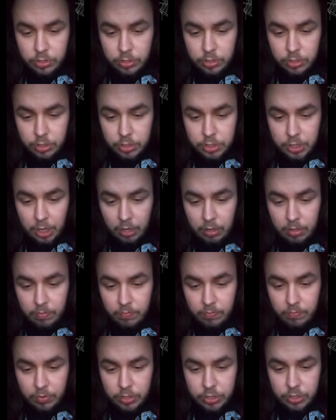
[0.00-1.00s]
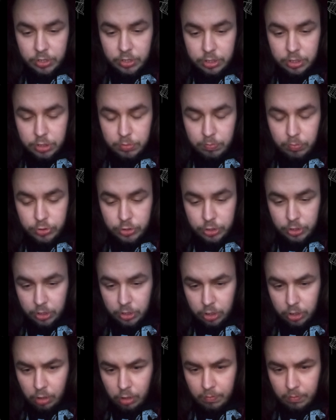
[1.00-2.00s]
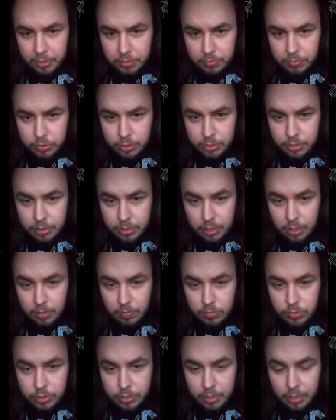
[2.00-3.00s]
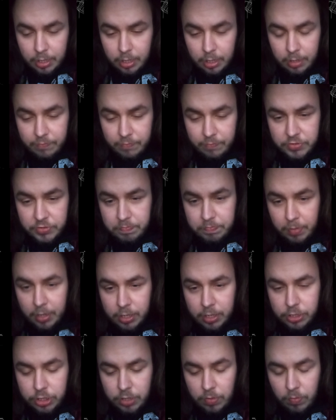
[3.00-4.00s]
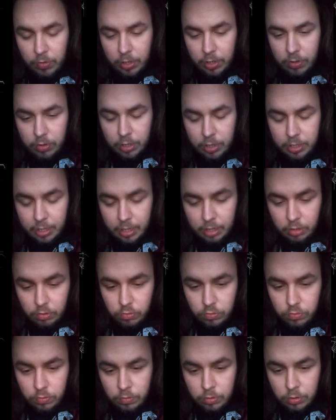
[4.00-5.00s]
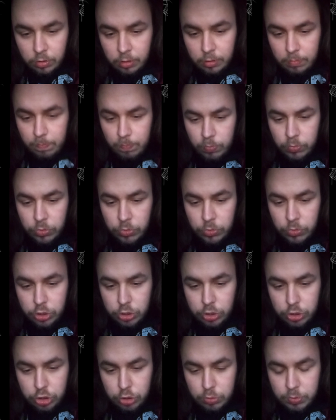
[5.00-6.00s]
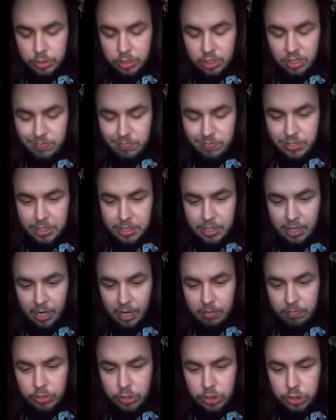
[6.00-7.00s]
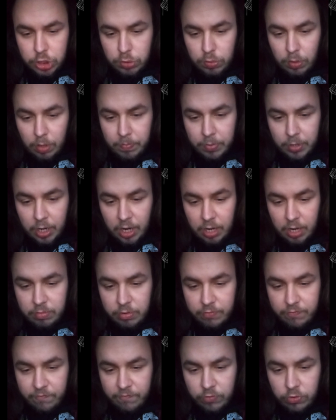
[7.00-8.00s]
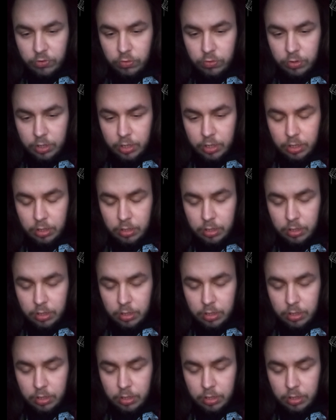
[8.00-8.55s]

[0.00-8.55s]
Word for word: Chciałem właśnie też podziękować wszystkim za wsparcie mojego kanału, czy to subskrypcjami, czy łapkami w górę.